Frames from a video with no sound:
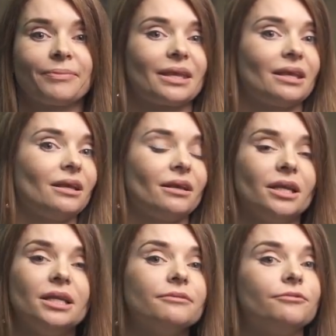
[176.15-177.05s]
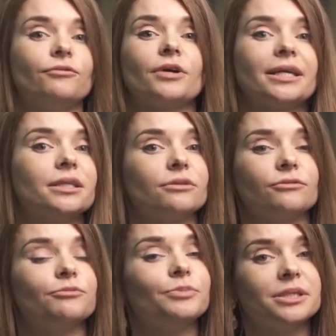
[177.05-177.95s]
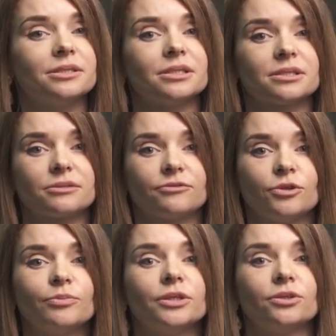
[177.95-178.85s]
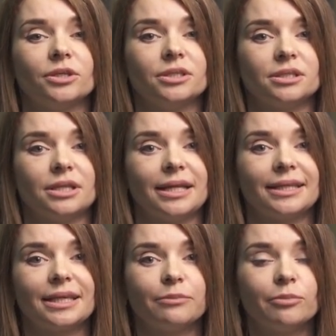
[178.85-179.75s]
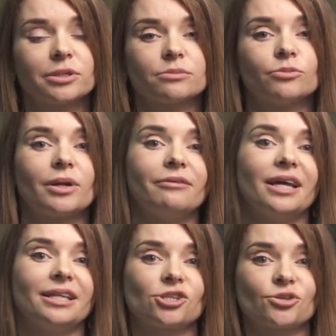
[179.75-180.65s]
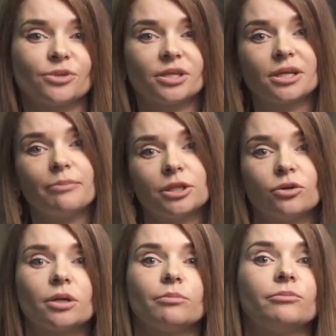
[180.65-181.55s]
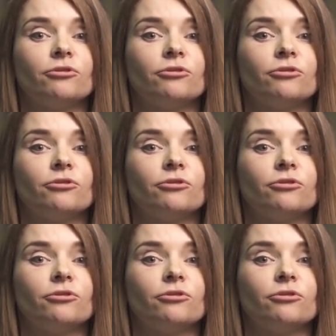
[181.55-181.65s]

или в какие-то в бизнес, в любые другие дела. И таким образом, управляя нашими энергопотоками,